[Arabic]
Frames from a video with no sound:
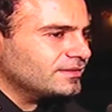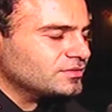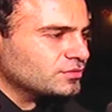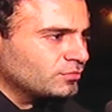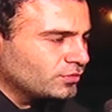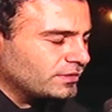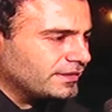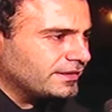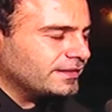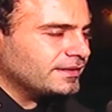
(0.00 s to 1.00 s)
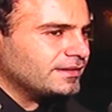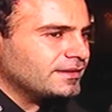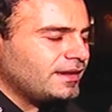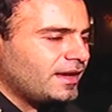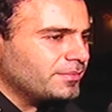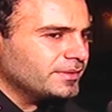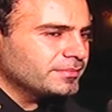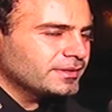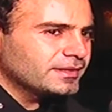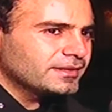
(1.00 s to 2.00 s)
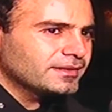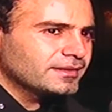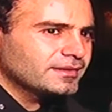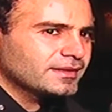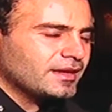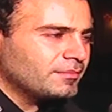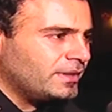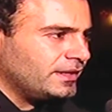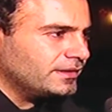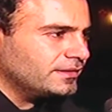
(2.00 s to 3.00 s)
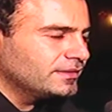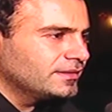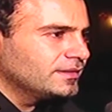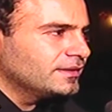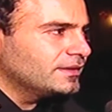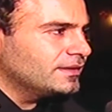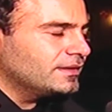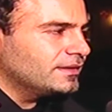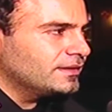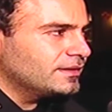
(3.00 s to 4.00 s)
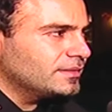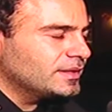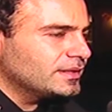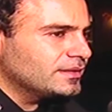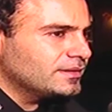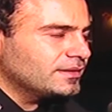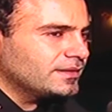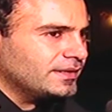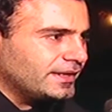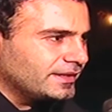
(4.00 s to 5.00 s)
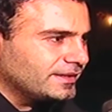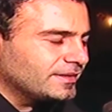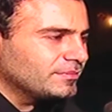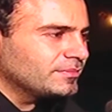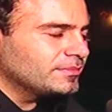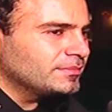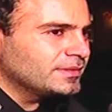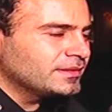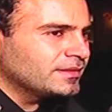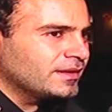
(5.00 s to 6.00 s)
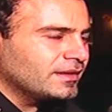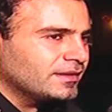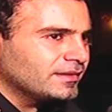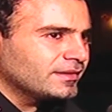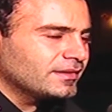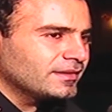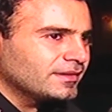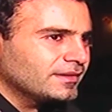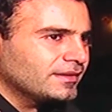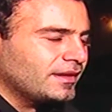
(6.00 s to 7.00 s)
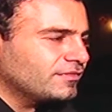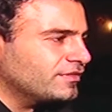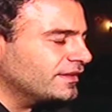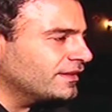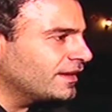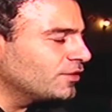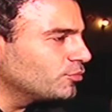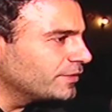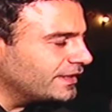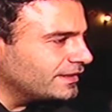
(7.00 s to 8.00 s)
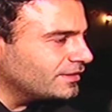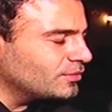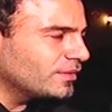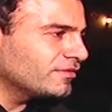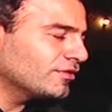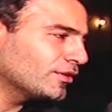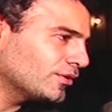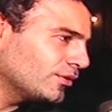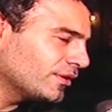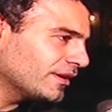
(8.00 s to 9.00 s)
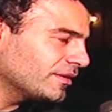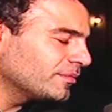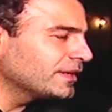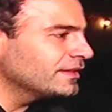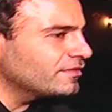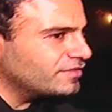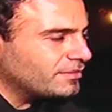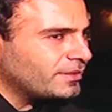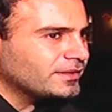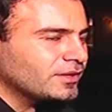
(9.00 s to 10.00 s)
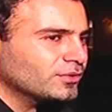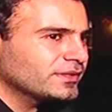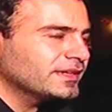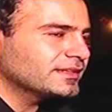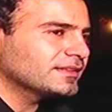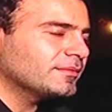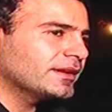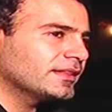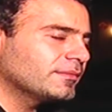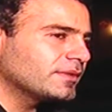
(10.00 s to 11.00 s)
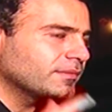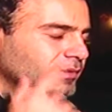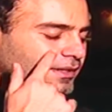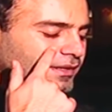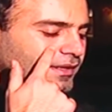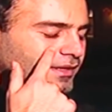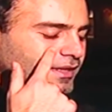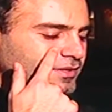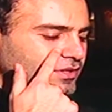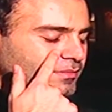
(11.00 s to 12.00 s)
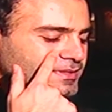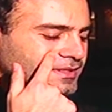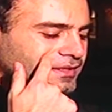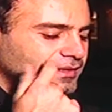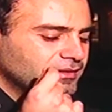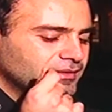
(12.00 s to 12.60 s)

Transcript: لجمهوري الحبيب اللي كان معي آه، ليلة من الفن اللبناني والفولكلوري بالإضافة لبعض الأغنيات طبعا قدمنا باللهجة المصرية